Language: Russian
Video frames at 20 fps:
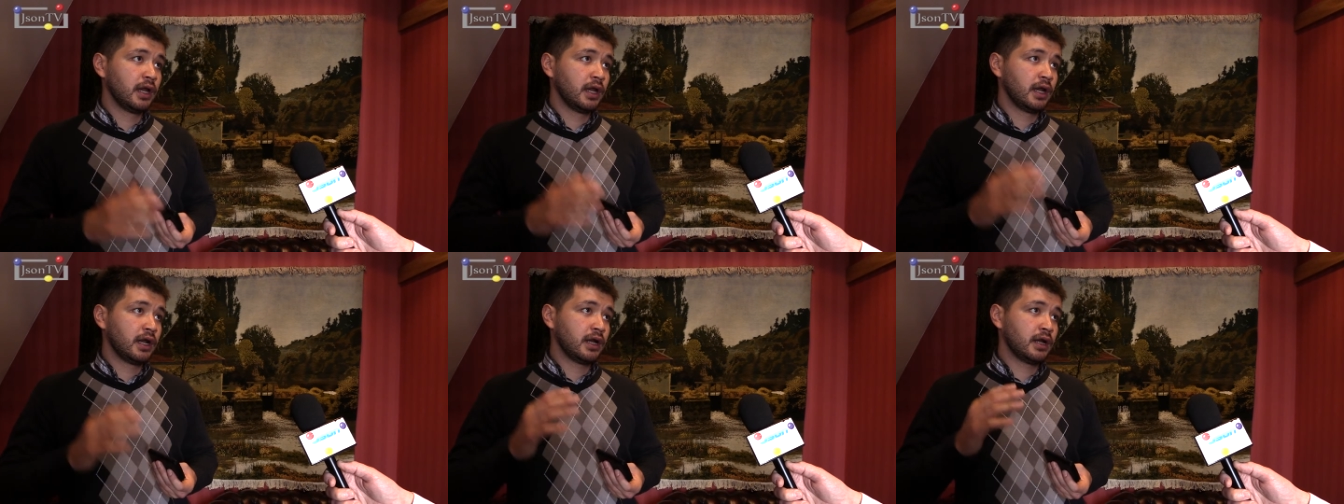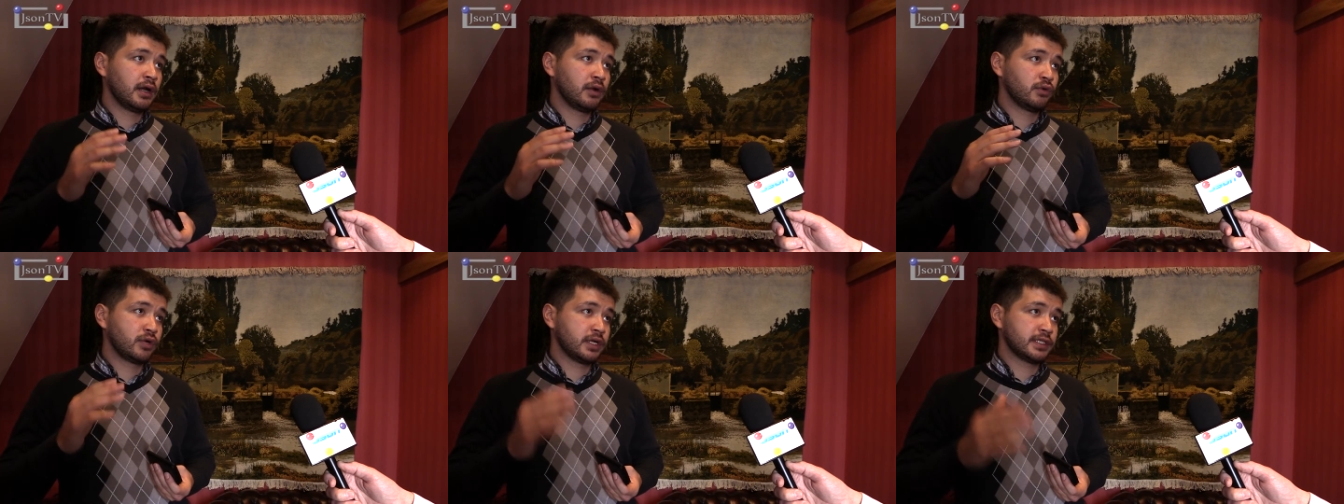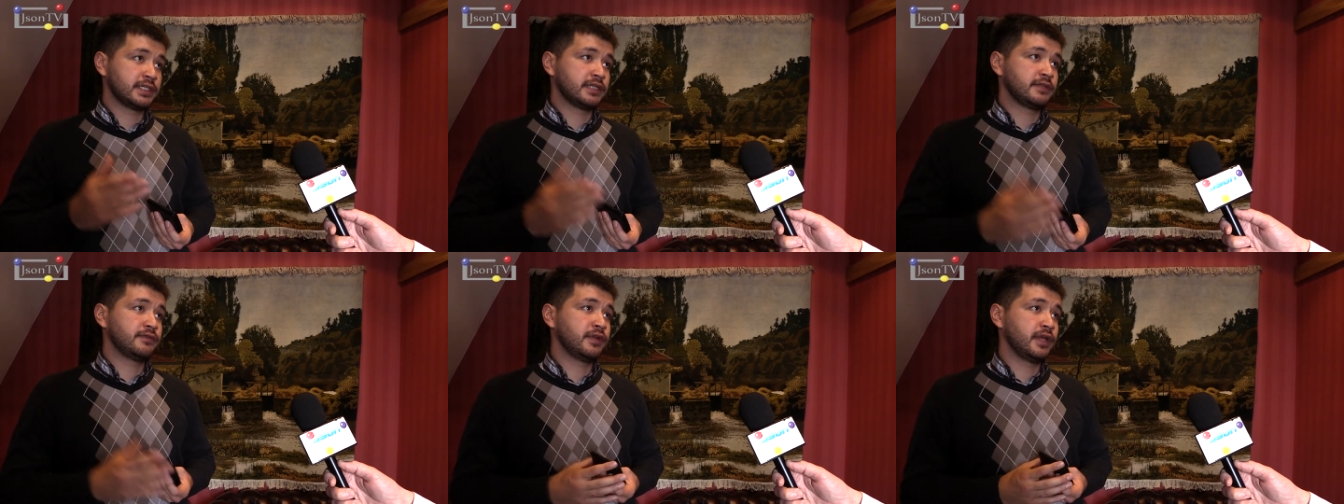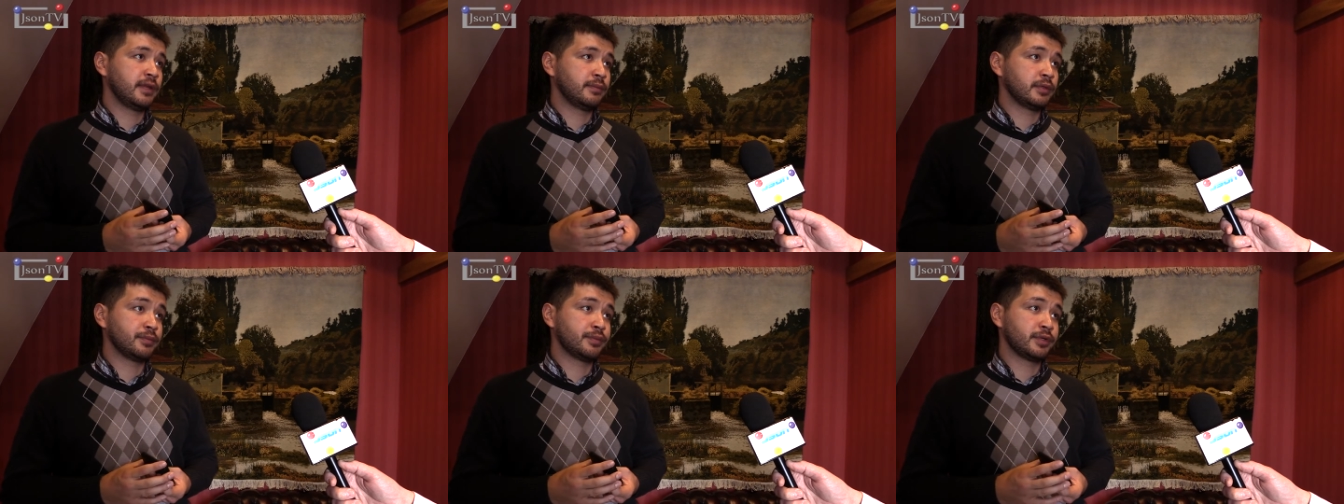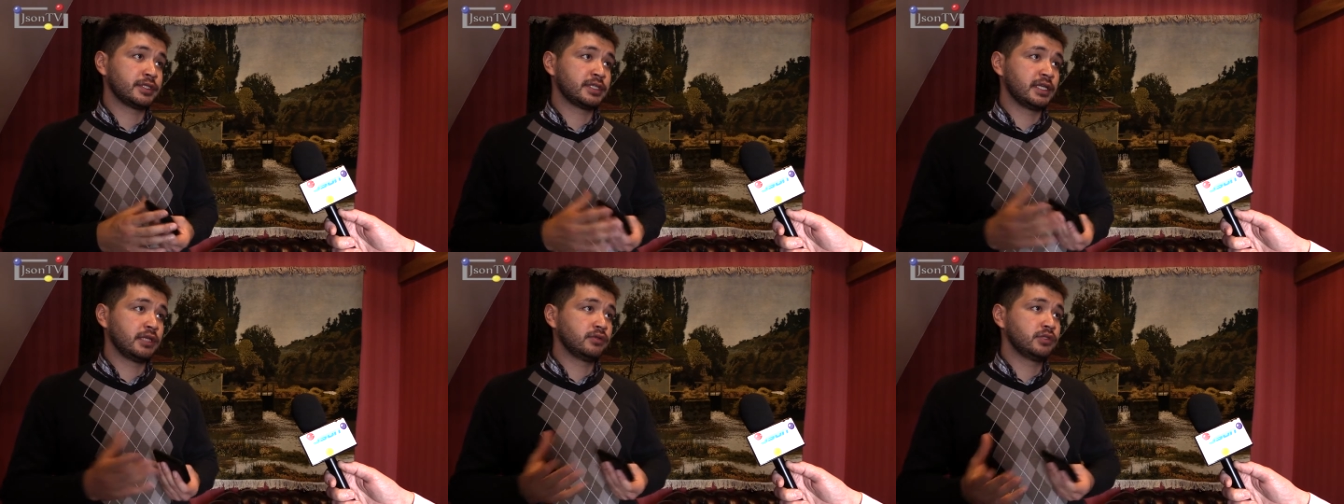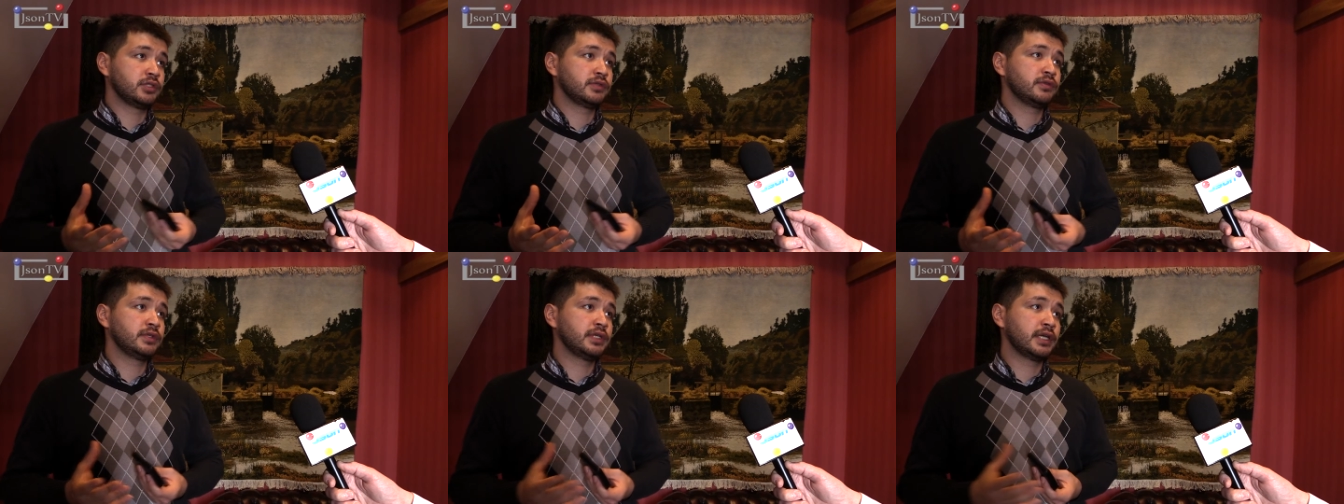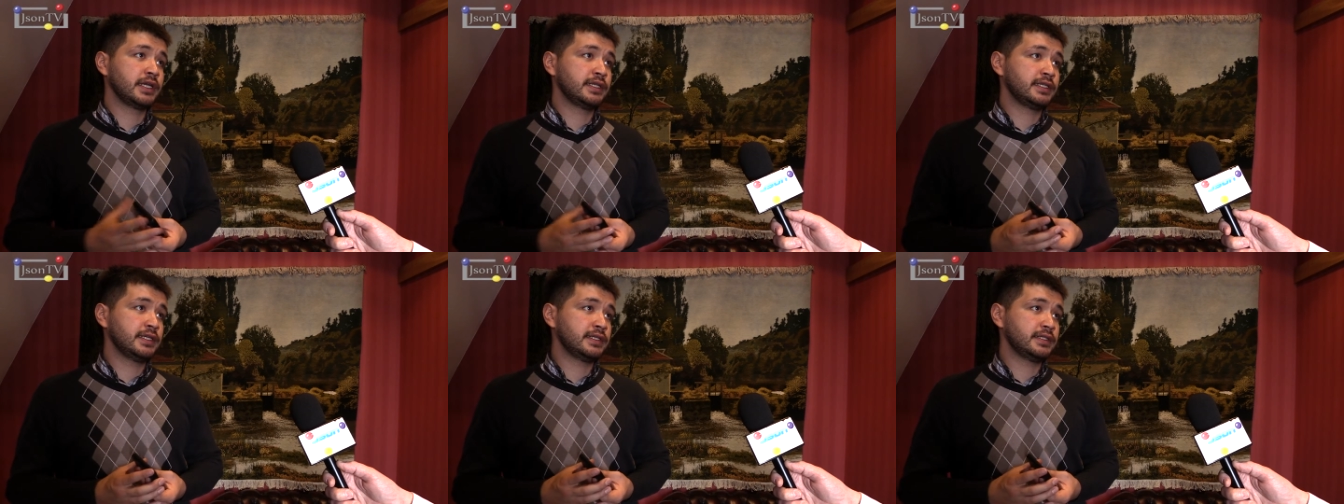а, указать время, например, следующего
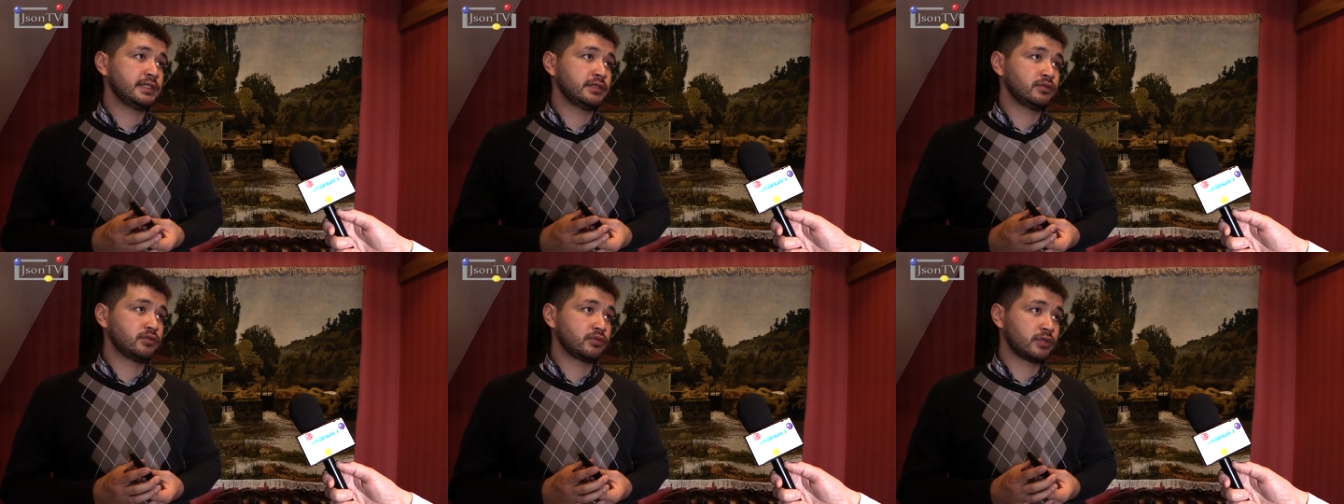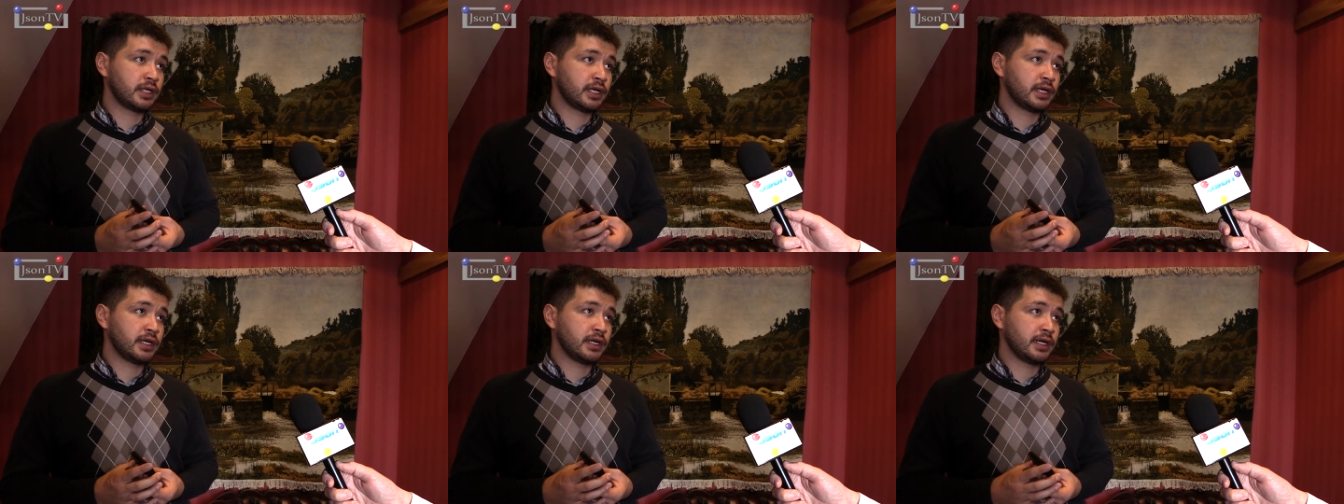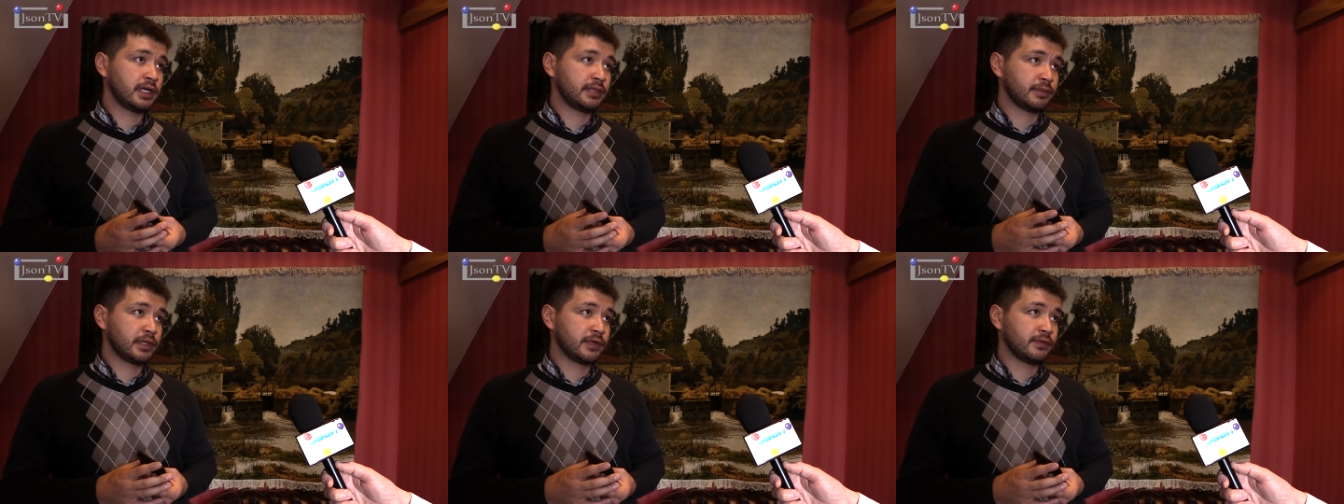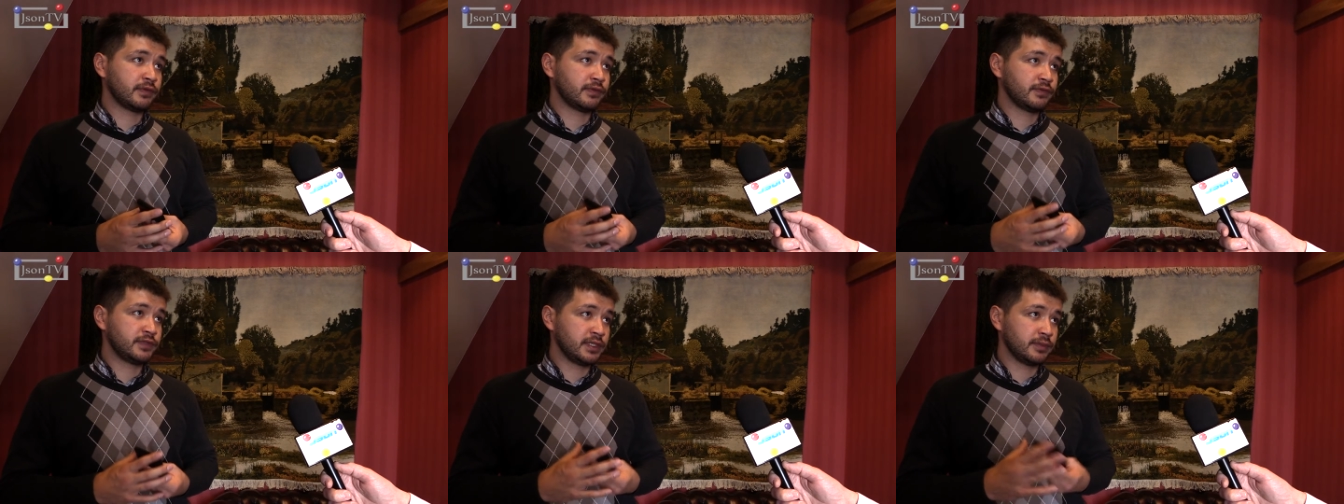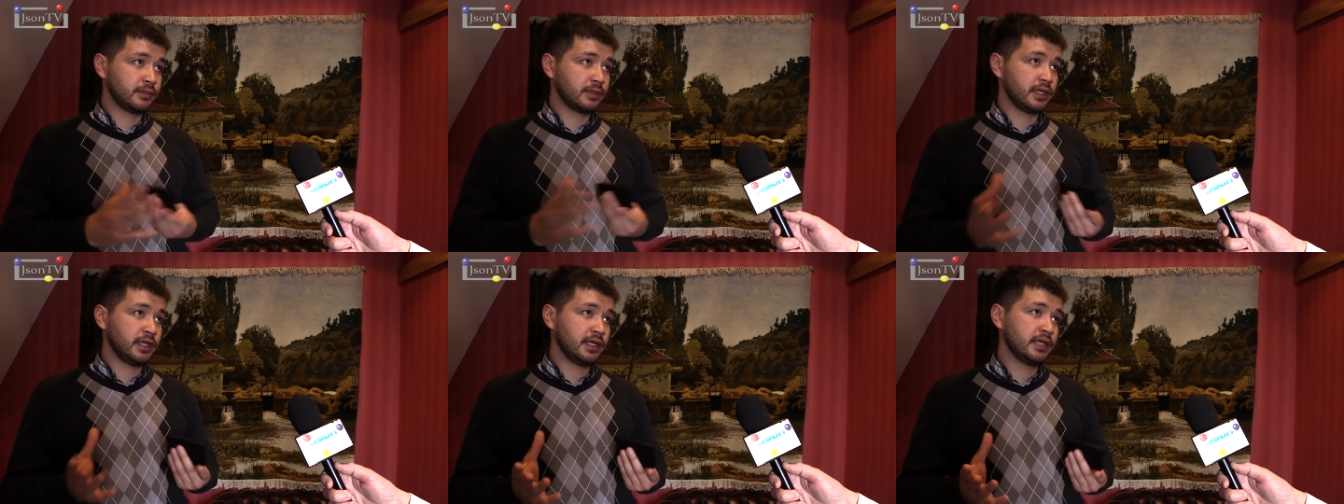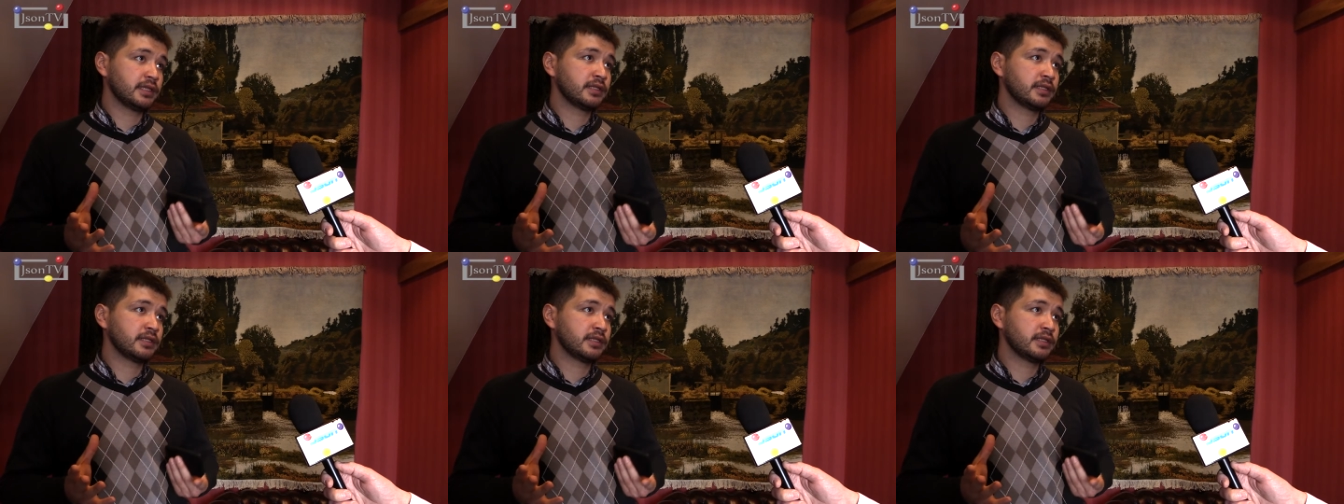дня 10 утра отправку всем клиентам,